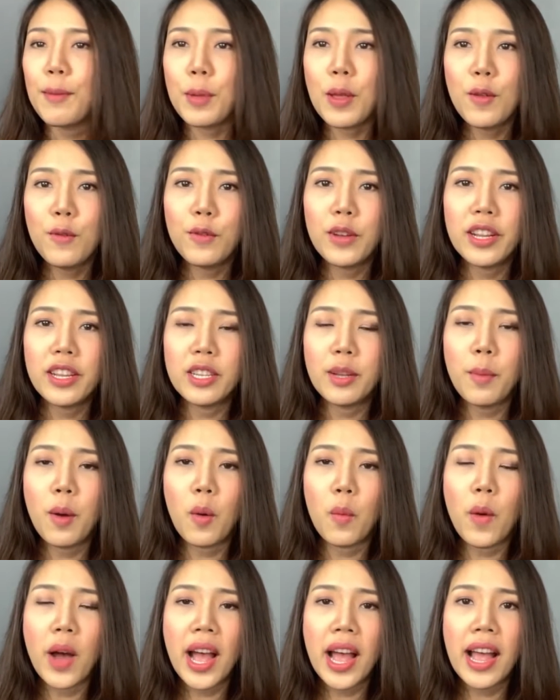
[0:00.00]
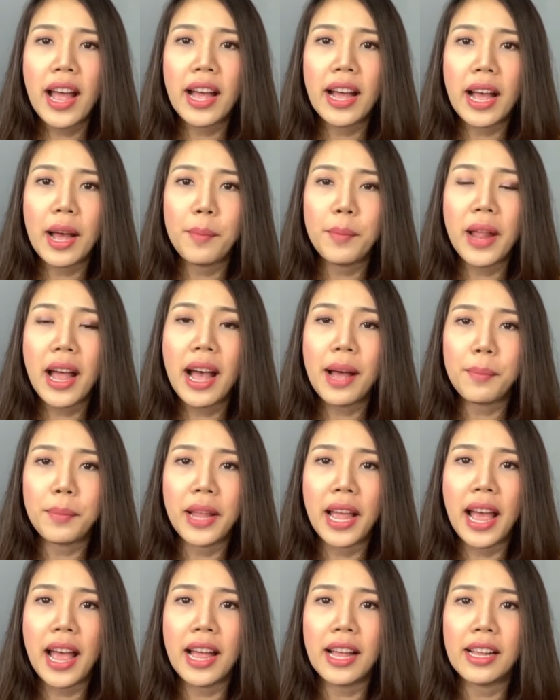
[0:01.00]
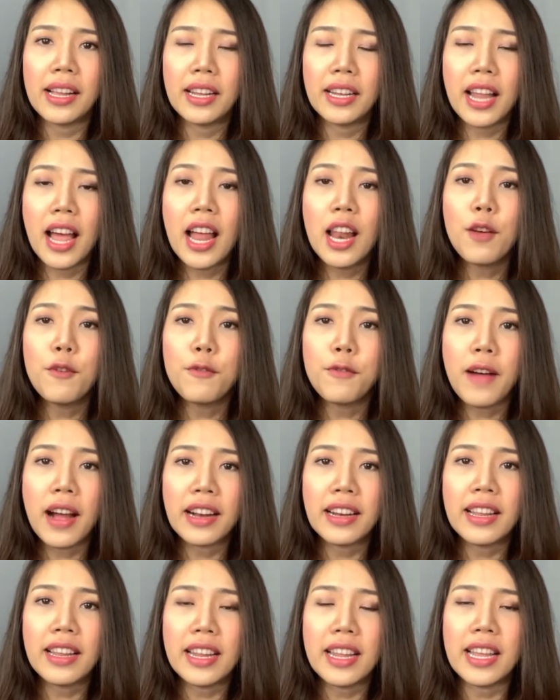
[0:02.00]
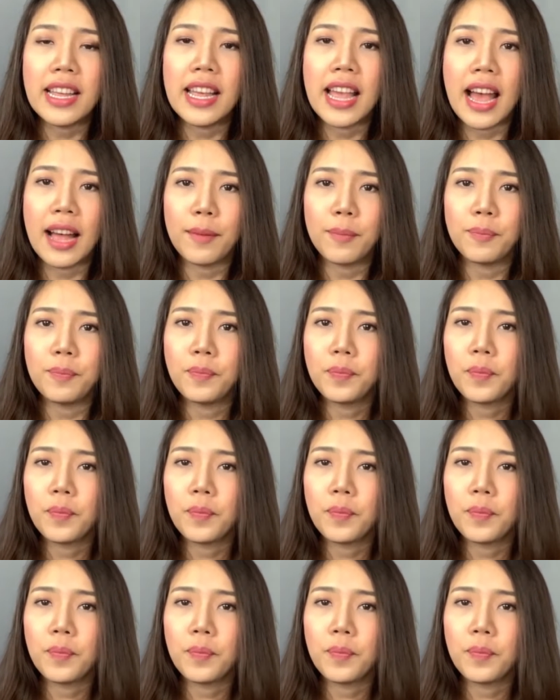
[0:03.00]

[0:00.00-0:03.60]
พี่ฝนจะบอกว่าคำถามเนี้ยถ้าเราฟังดีๆอ่ะ